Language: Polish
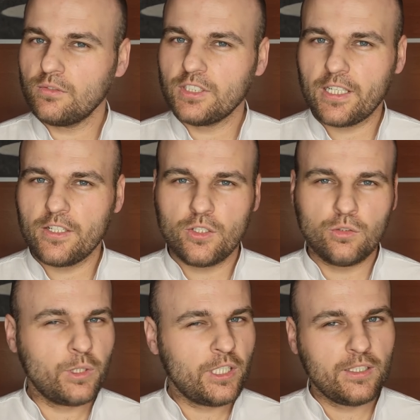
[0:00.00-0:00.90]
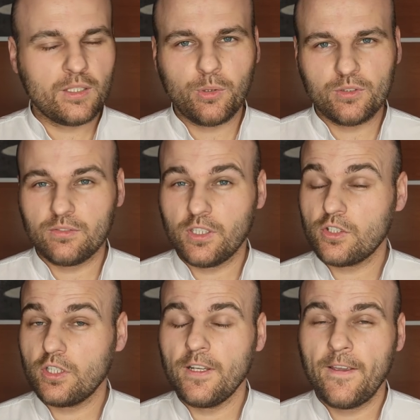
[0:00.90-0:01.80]
W zakręcie numer jeden po
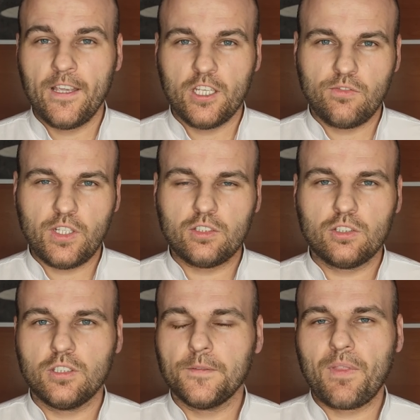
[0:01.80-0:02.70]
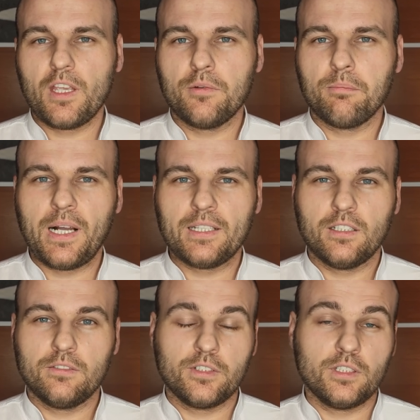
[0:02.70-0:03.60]
zewnętrznej świetny e,
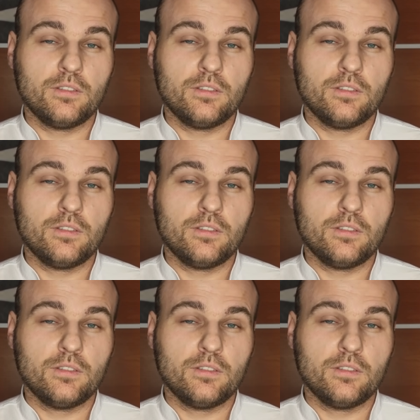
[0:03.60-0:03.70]
manewr.